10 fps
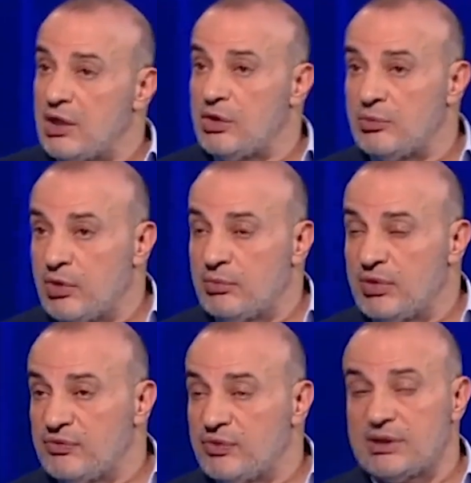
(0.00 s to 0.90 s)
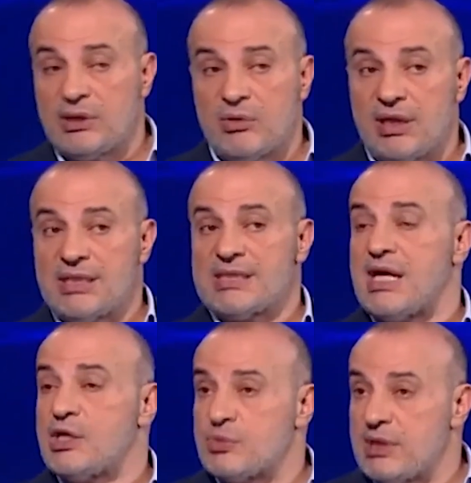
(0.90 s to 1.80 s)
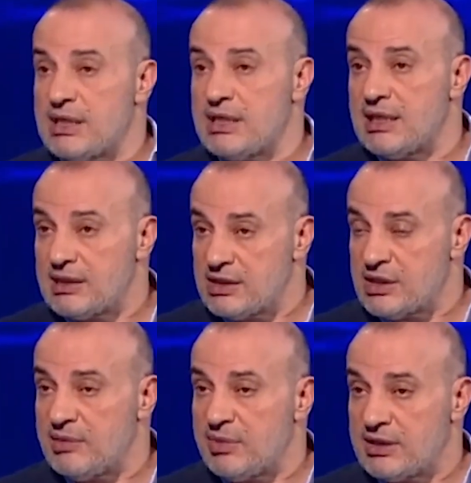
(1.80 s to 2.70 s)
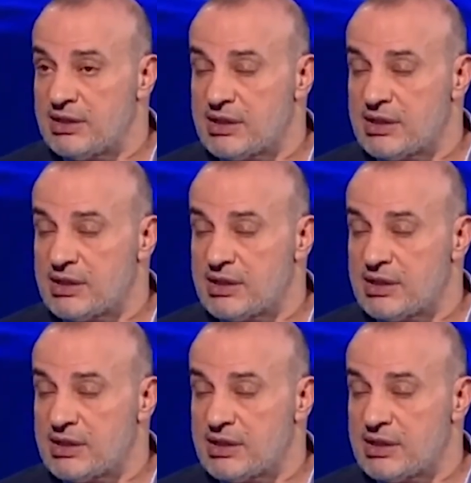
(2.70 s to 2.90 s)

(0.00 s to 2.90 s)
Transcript: دقق معهم بالفواتير ولا القصه عشوائيه ارتجال بارتجال